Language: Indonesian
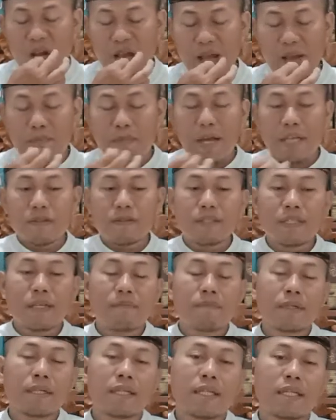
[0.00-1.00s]
Maksudnya
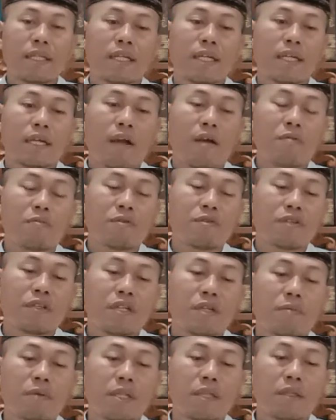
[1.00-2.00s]
begini, kaum
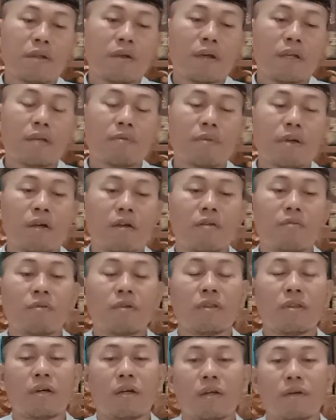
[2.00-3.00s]
muslimin
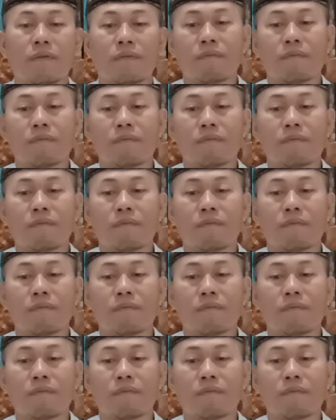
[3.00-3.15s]
rahimakumullah.